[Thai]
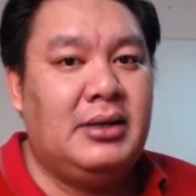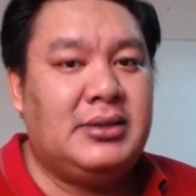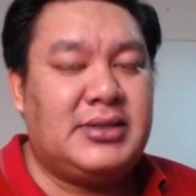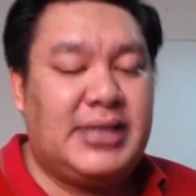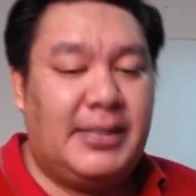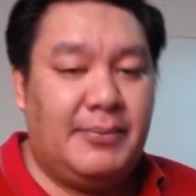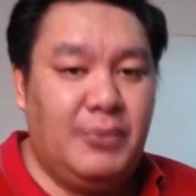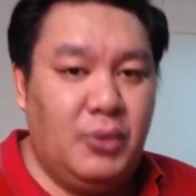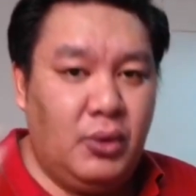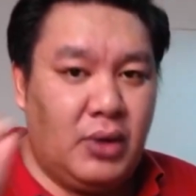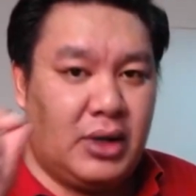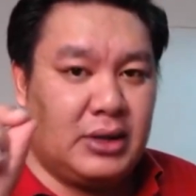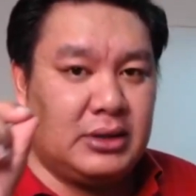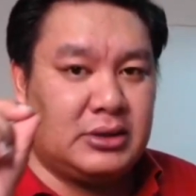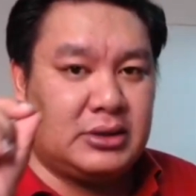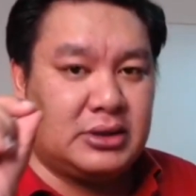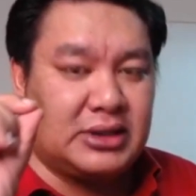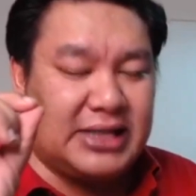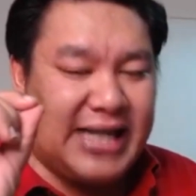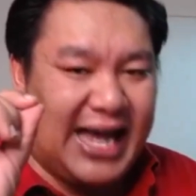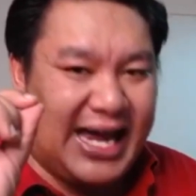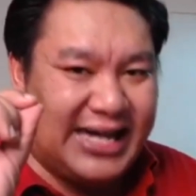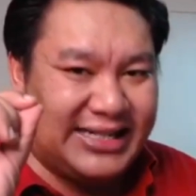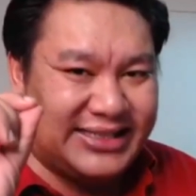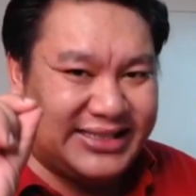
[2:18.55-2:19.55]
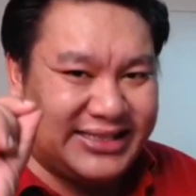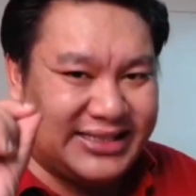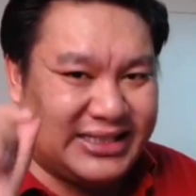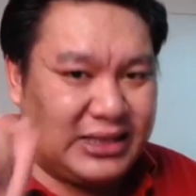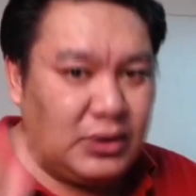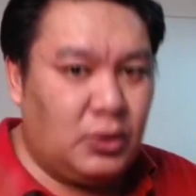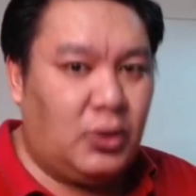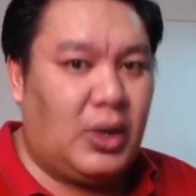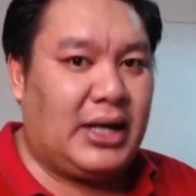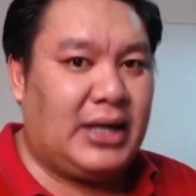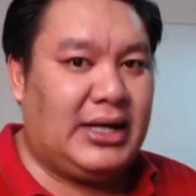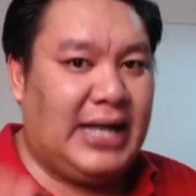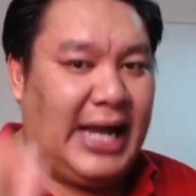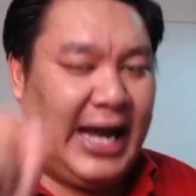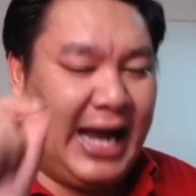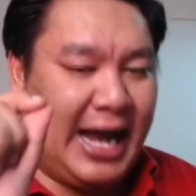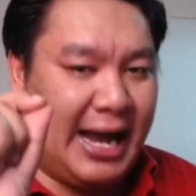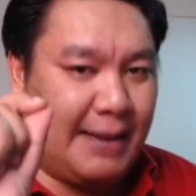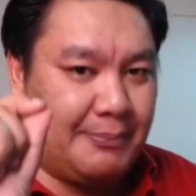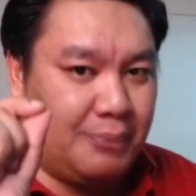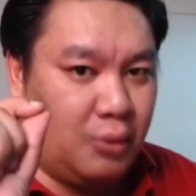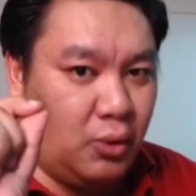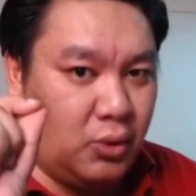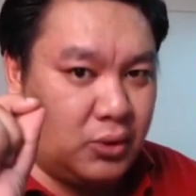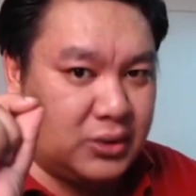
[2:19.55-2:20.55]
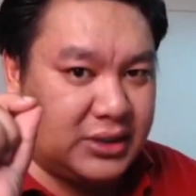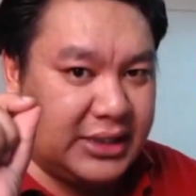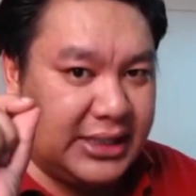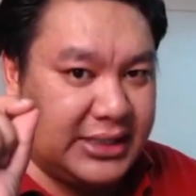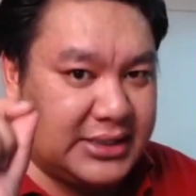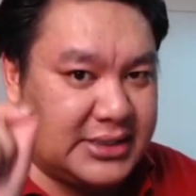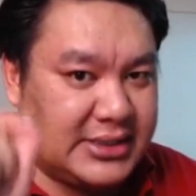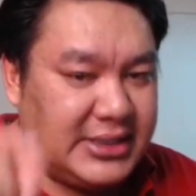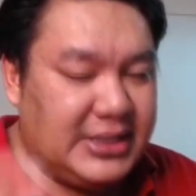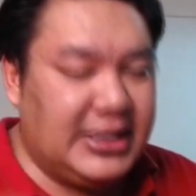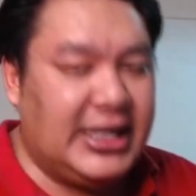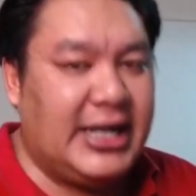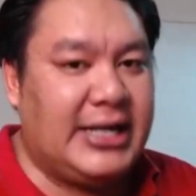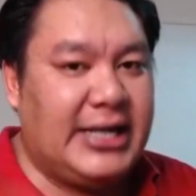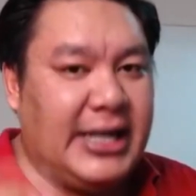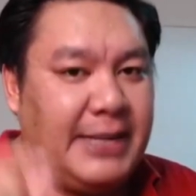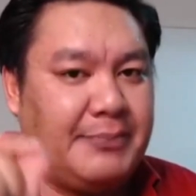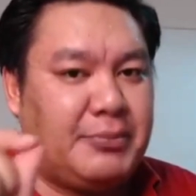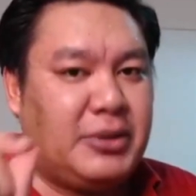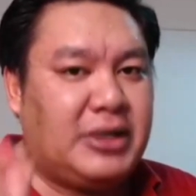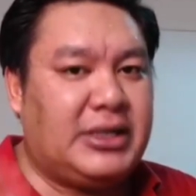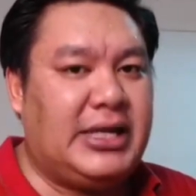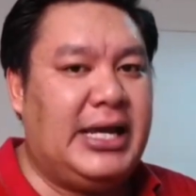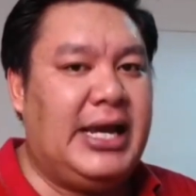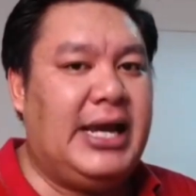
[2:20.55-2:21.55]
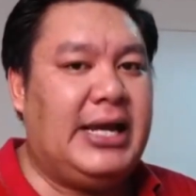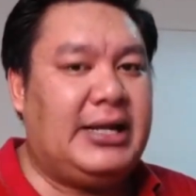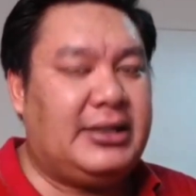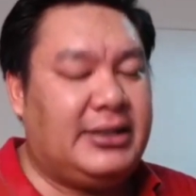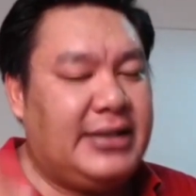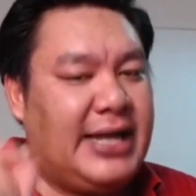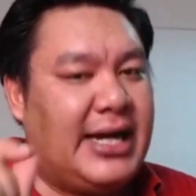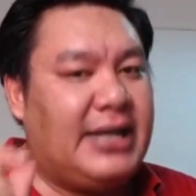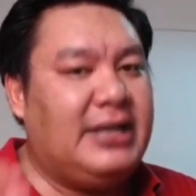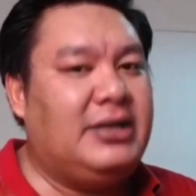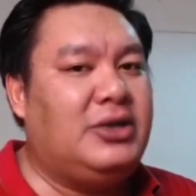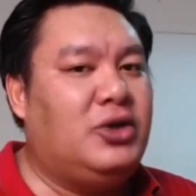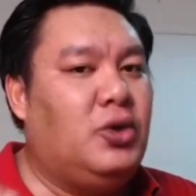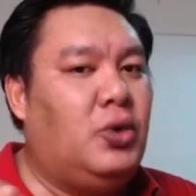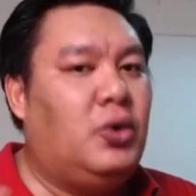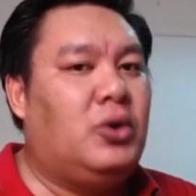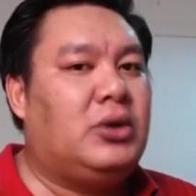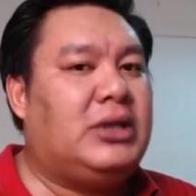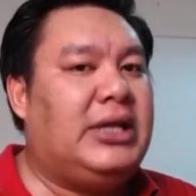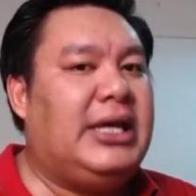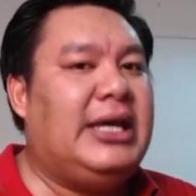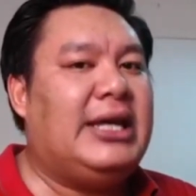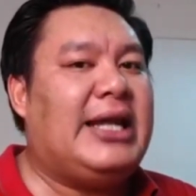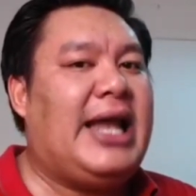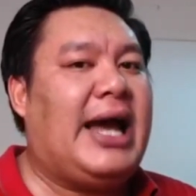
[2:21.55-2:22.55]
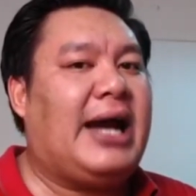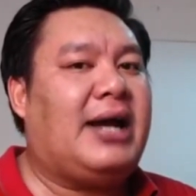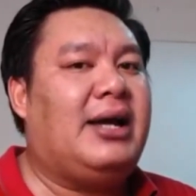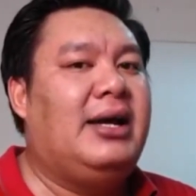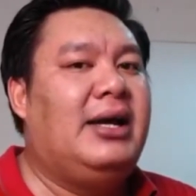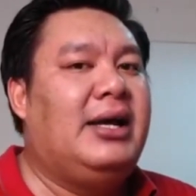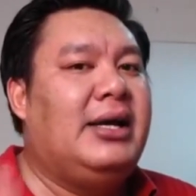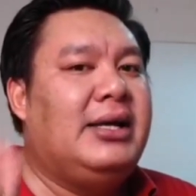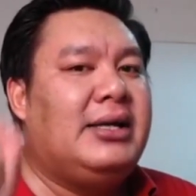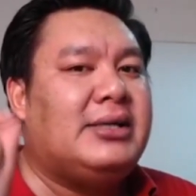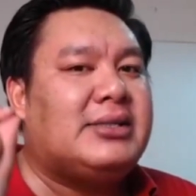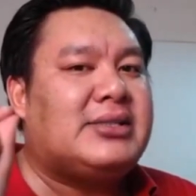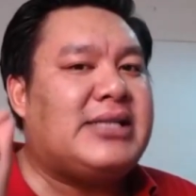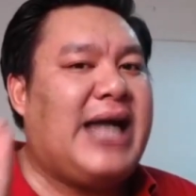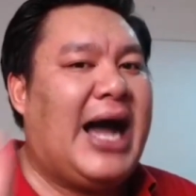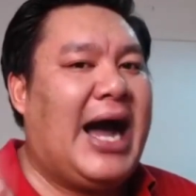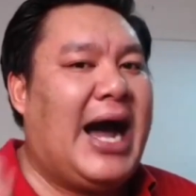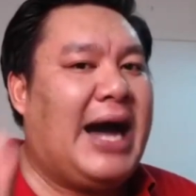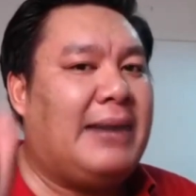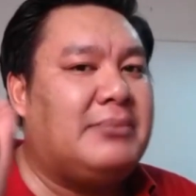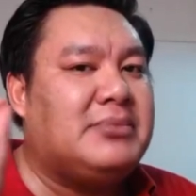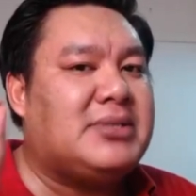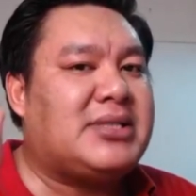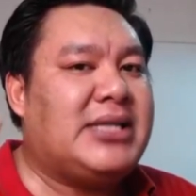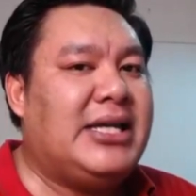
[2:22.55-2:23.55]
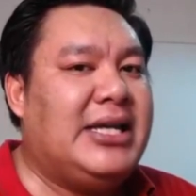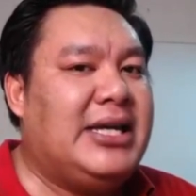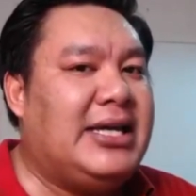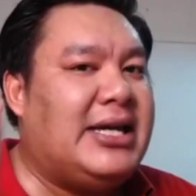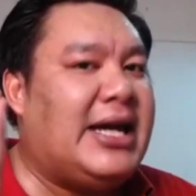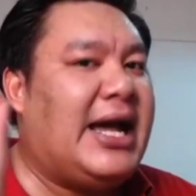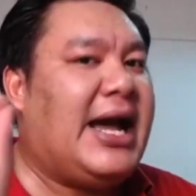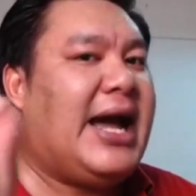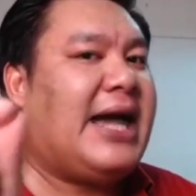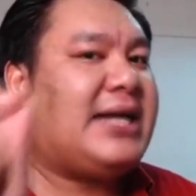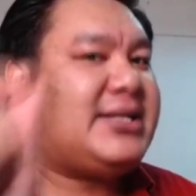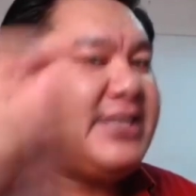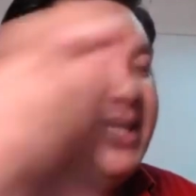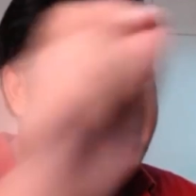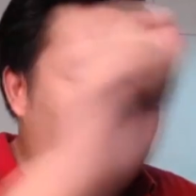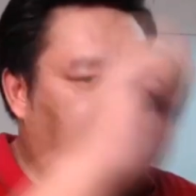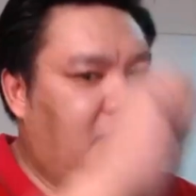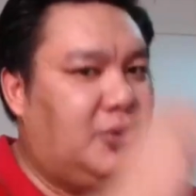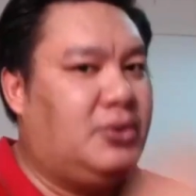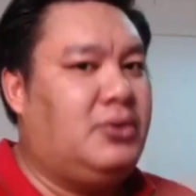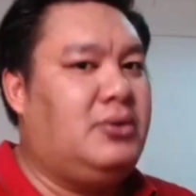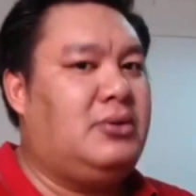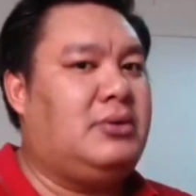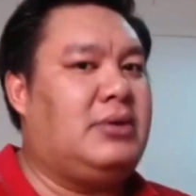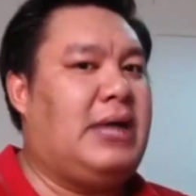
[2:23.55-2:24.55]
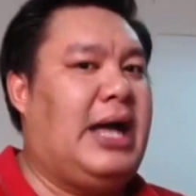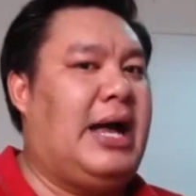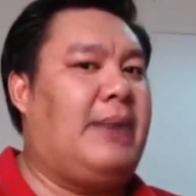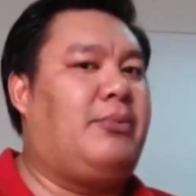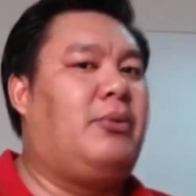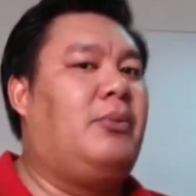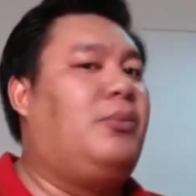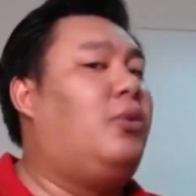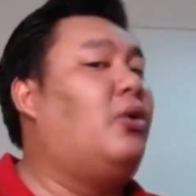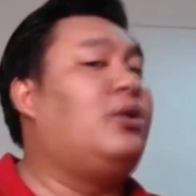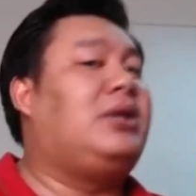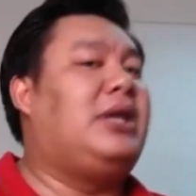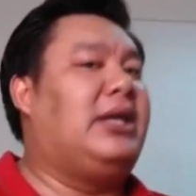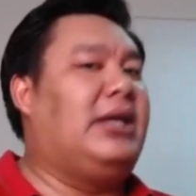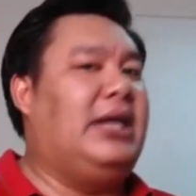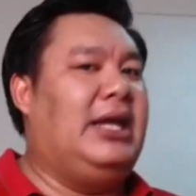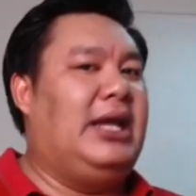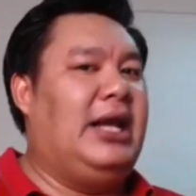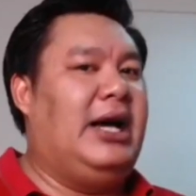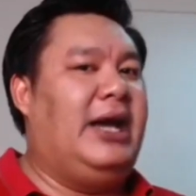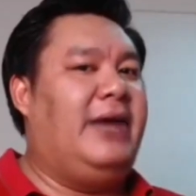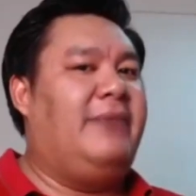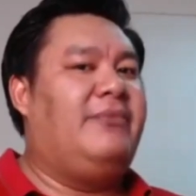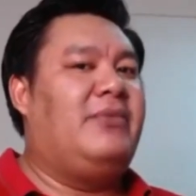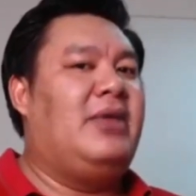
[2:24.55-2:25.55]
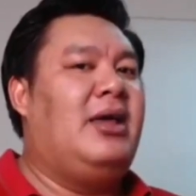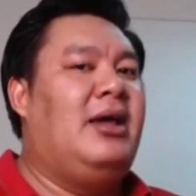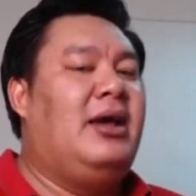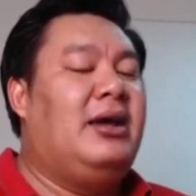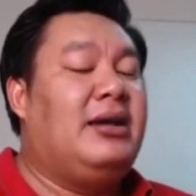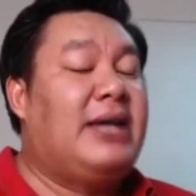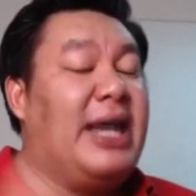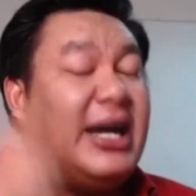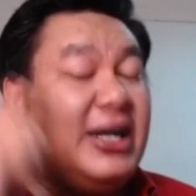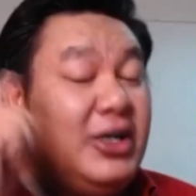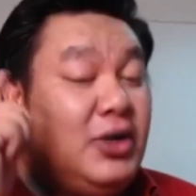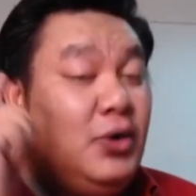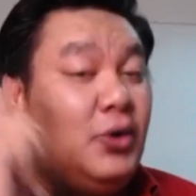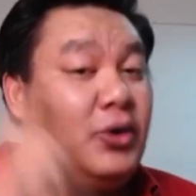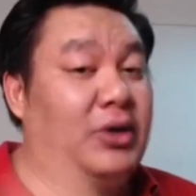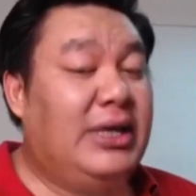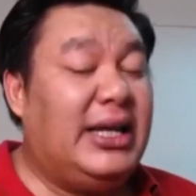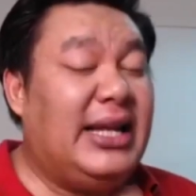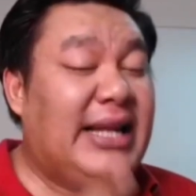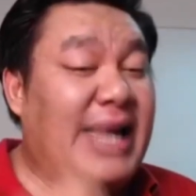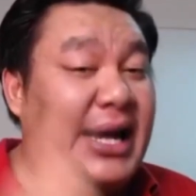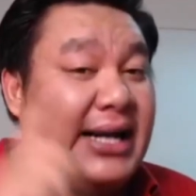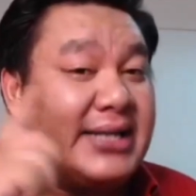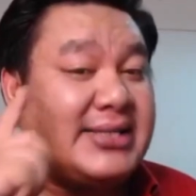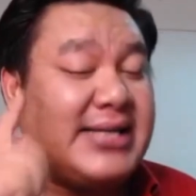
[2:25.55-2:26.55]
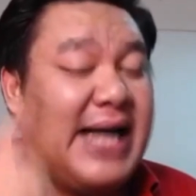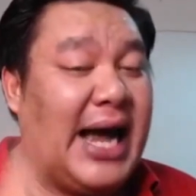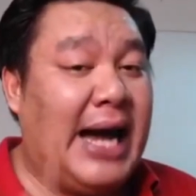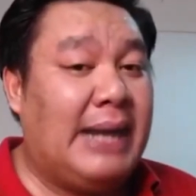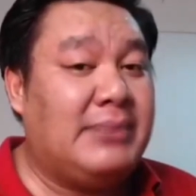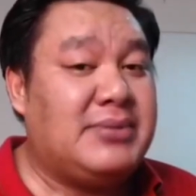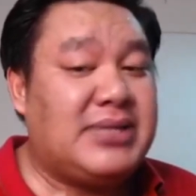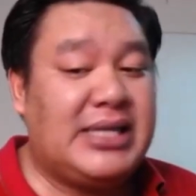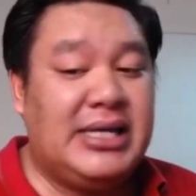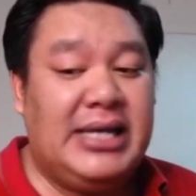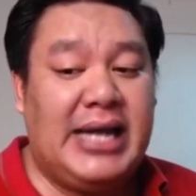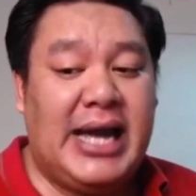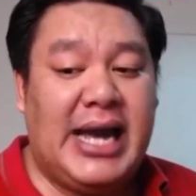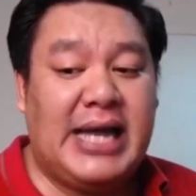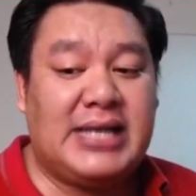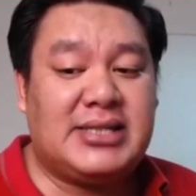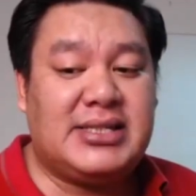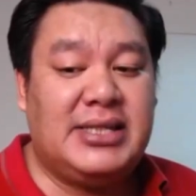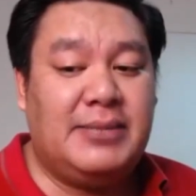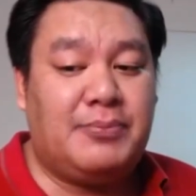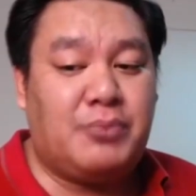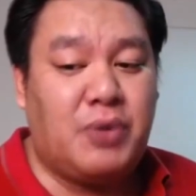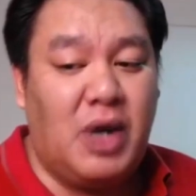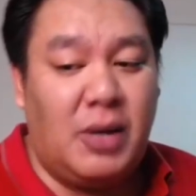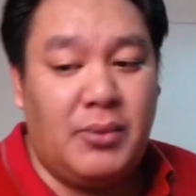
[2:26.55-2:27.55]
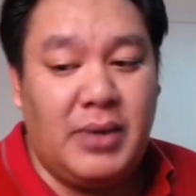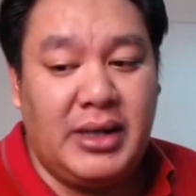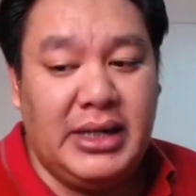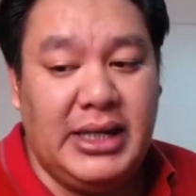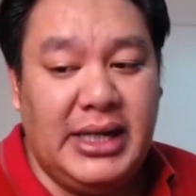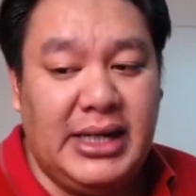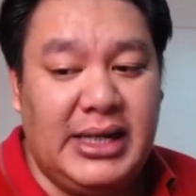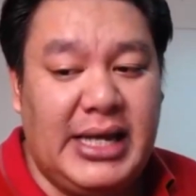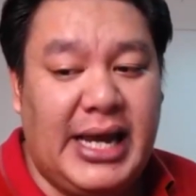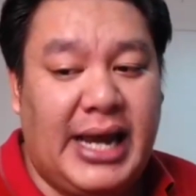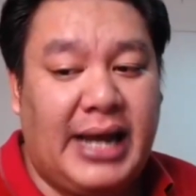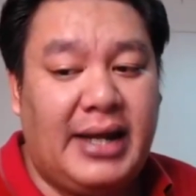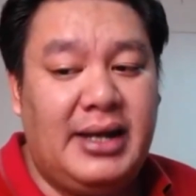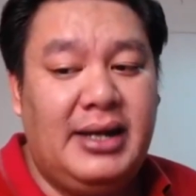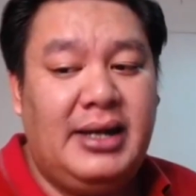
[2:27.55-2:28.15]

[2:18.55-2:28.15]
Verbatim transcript: จำนวนการตรวจหาผู้ติดเชื้อในประเทศยังอยู่ที่หลัก 3 4 50 อยู่ อ่า ผมพูดอย่างนี้เลยยังอยู่ที่หลักสามสี่ห้าสิบเพราะวันนี้เนี่ย